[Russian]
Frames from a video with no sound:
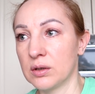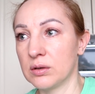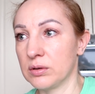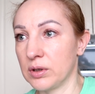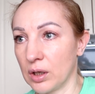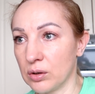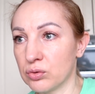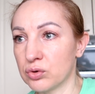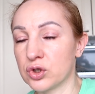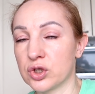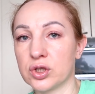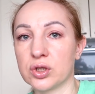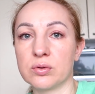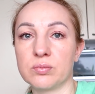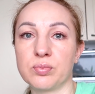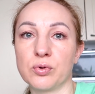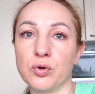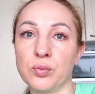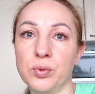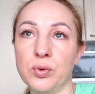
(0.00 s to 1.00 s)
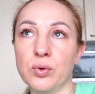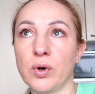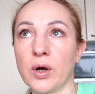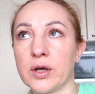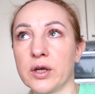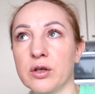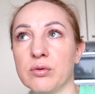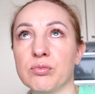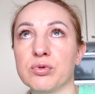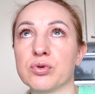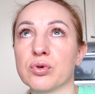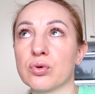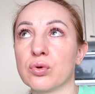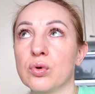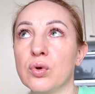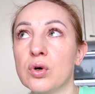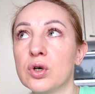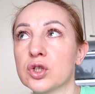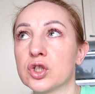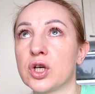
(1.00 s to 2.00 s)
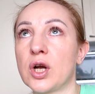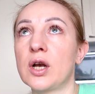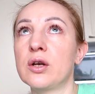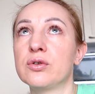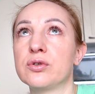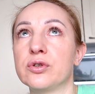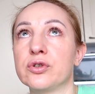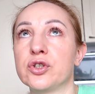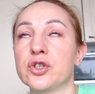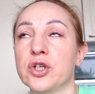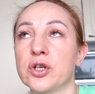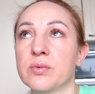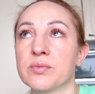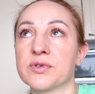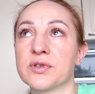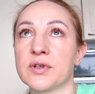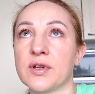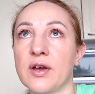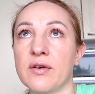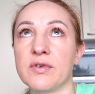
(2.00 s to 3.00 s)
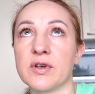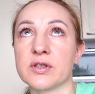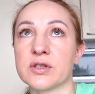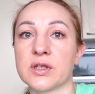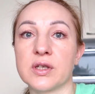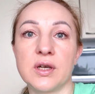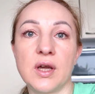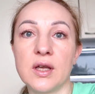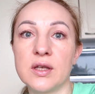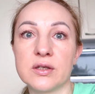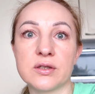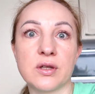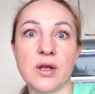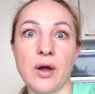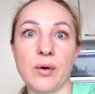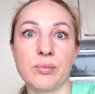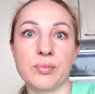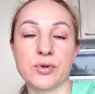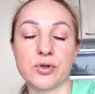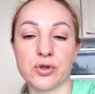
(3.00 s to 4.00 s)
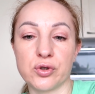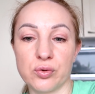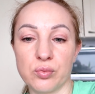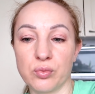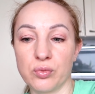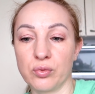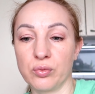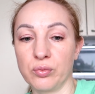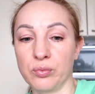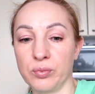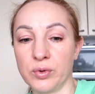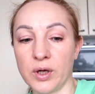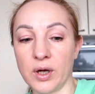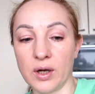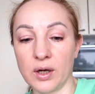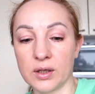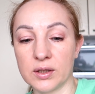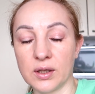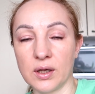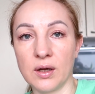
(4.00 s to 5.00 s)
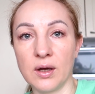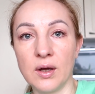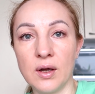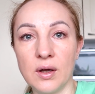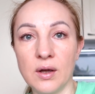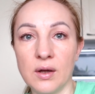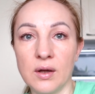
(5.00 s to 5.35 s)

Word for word: Я лучше куплю какие-нибудь руло, жалюзи, чем занавески. Я не знаю почему. У меня как-то